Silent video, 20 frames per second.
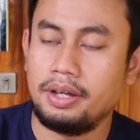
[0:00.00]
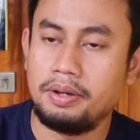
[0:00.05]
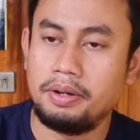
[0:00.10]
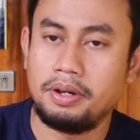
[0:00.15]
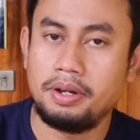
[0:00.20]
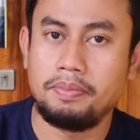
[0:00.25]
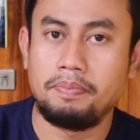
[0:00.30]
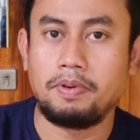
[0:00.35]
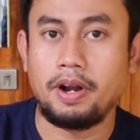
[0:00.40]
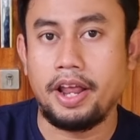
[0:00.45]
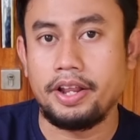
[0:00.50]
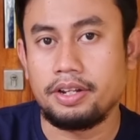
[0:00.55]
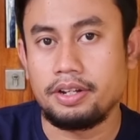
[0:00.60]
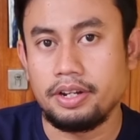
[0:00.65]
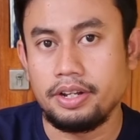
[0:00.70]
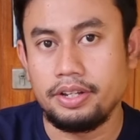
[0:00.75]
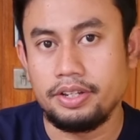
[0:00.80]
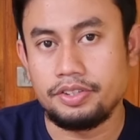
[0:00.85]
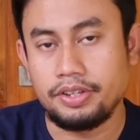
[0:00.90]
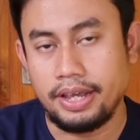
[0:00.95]
uh,
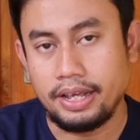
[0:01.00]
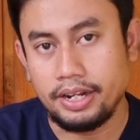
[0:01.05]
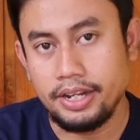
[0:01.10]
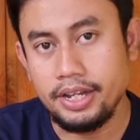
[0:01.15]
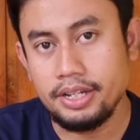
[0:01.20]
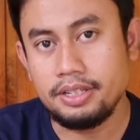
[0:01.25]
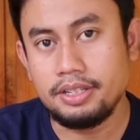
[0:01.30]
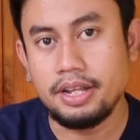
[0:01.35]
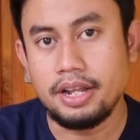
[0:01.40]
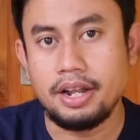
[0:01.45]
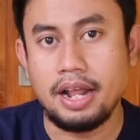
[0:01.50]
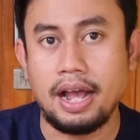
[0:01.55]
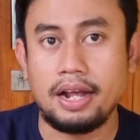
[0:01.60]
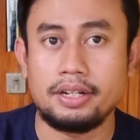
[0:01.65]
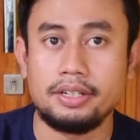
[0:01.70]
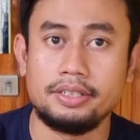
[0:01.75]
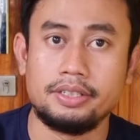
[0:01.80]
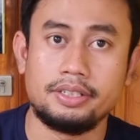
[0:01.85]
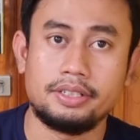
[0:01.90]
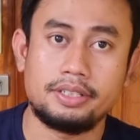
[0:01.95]
Brightly Series dan
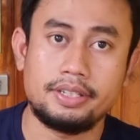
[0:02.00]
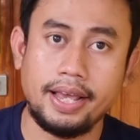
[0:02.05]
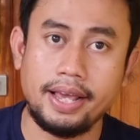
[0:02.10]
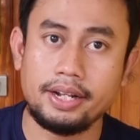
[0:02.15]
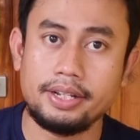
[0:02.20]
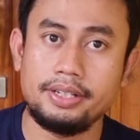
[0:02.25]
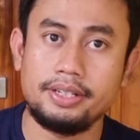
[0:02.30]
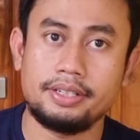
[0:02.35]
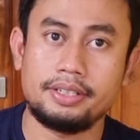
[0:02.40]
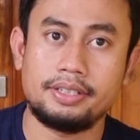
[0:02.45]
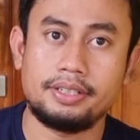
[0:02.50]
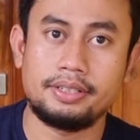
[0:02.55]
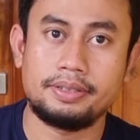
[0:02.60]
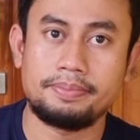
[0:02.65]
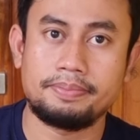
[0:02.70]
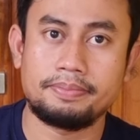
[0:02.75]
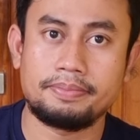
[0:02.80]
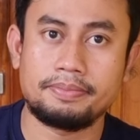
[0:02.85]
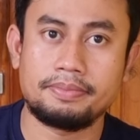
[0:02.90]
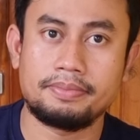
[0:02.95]
Acne Series.